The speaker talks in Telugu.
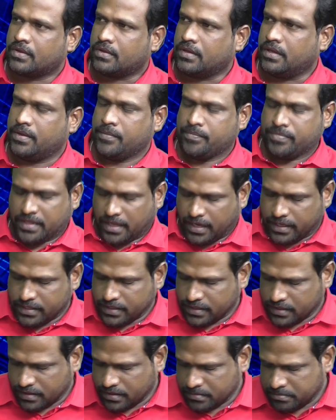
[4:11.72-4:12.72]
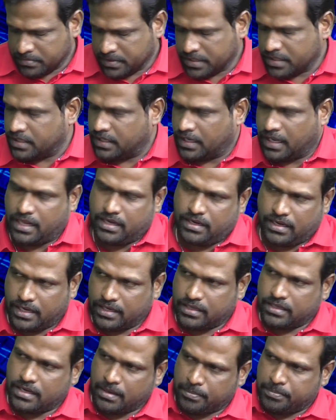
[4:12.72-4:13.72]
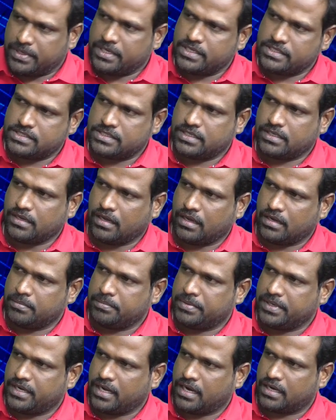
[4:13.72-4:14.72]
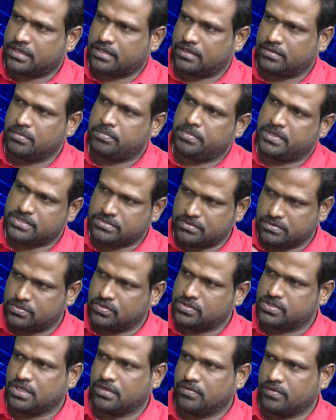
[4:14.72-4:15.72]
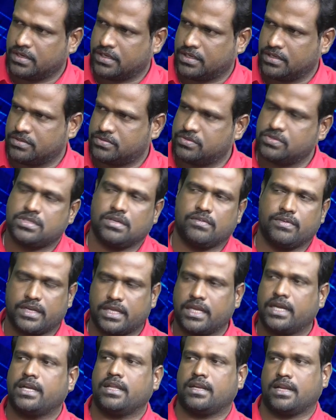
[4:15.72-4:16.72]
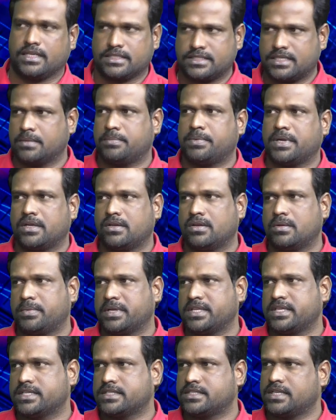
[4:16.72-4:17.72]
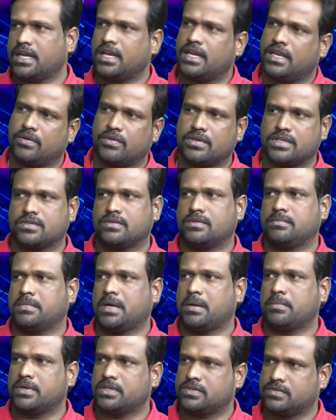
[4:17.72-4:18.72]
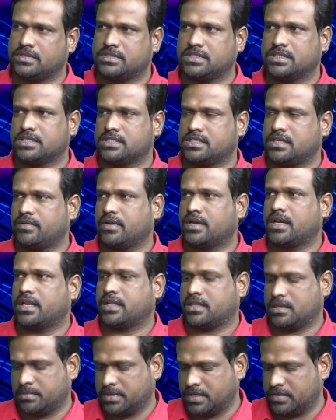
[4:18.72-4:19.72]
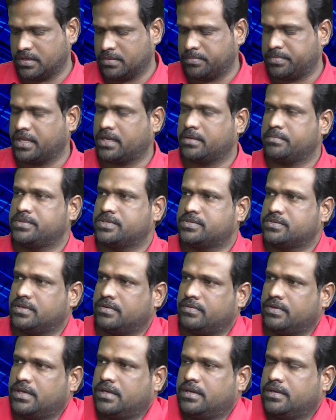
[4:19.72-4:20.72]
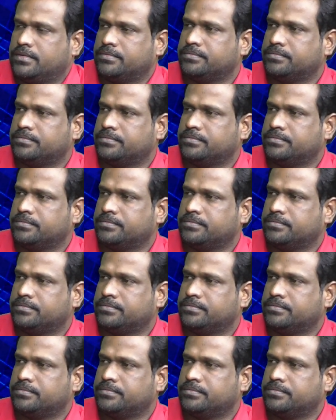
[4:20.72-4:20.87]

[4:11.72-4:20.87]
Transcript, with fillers: ఓకే అంటే మీరు నా నాన్నగారు అప్పటి నుంచే ఆర్ఎంపీ డాక్టరు ప్లస్ సోషల్ వర్కర్ సోషల్ వర్కర్ అంటే రాజకీయ పార్టీలో పనిచేశారా లేకుంటే మామూలు స్వచ్ఛంద సేవా కార్యక్రమాలు ఏమైనా ప్రారంభిస్తున్న వాళ్ళు